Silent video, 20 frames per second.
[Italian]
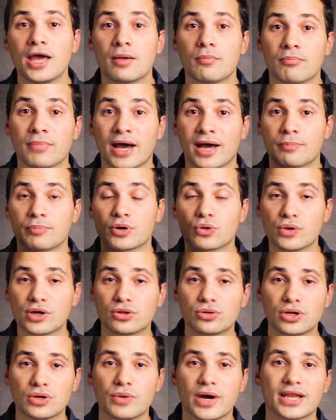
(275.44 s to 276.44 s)
Ma per
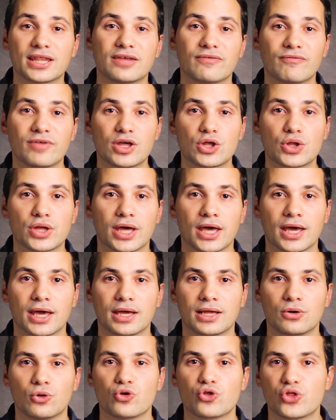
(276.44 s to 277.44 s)
quanto riguarda invece
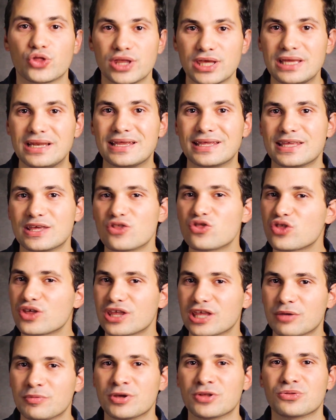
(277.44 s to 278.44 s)
lo stile di
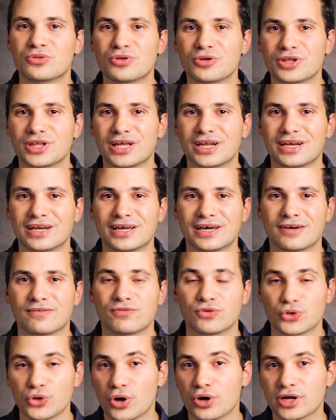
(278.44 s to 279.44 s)
insegnamento del
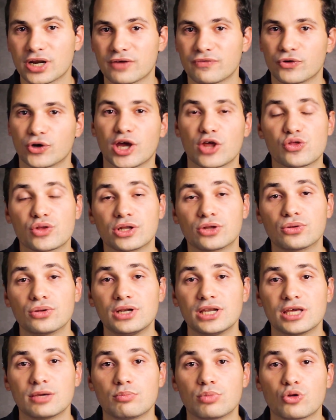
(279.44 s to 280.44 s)
fotografo che ha scritto il
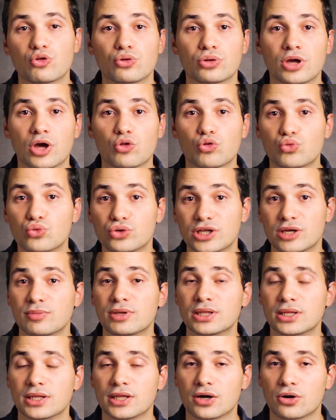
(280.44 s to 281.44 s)
libro, sono
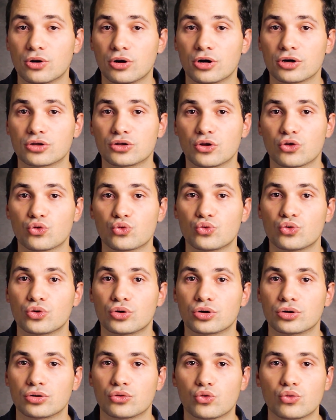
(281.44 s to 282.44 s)
assolutamente d'accordo su,
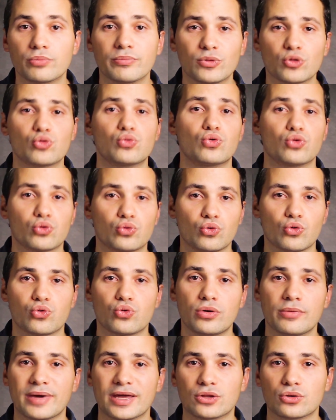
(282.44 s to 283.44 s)
sul, sul, sul,
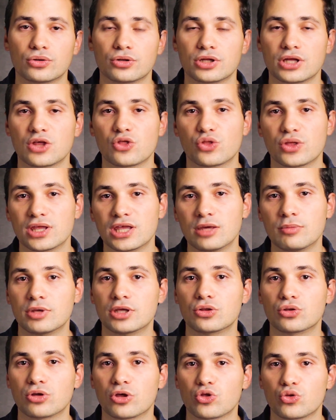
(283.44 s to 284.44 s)
suo metodo di
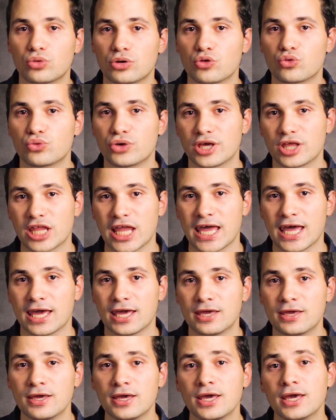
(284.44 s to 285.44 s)
insegnamento e sulle sue
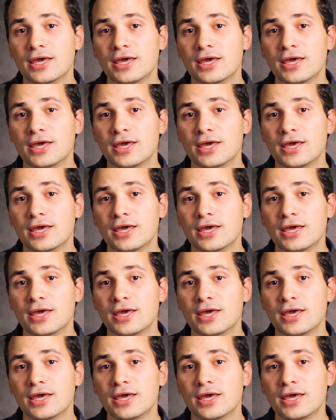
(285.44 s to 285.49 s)
idee.